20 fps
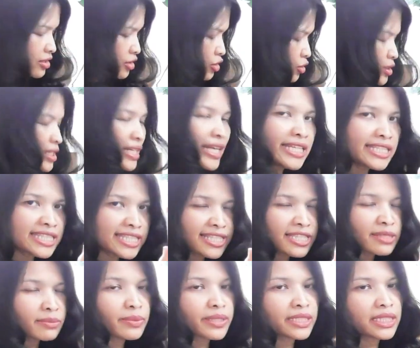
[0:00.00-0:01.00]
Jus leci
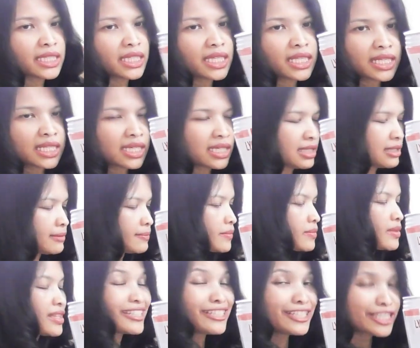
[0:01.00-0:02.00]
seperti ini.
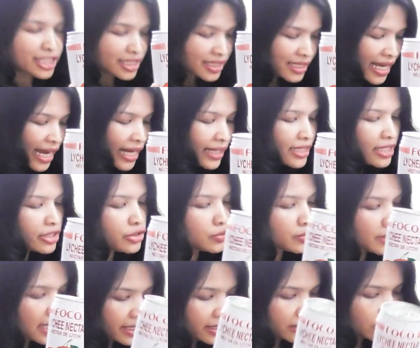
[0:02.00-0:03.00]
Di sini ada
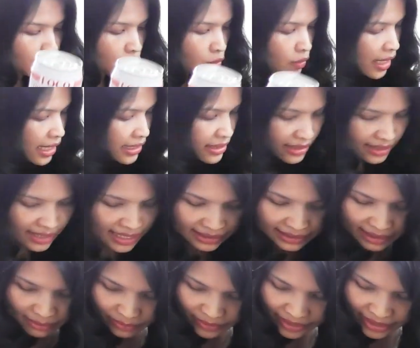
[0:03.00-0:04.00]
juga di toko Asia,
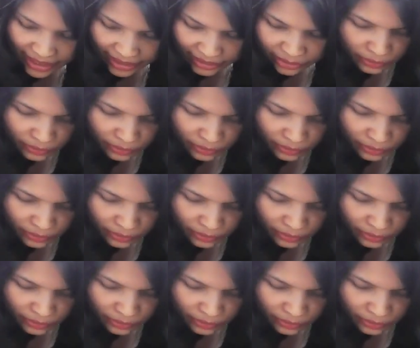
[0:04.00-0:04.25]
tapi ya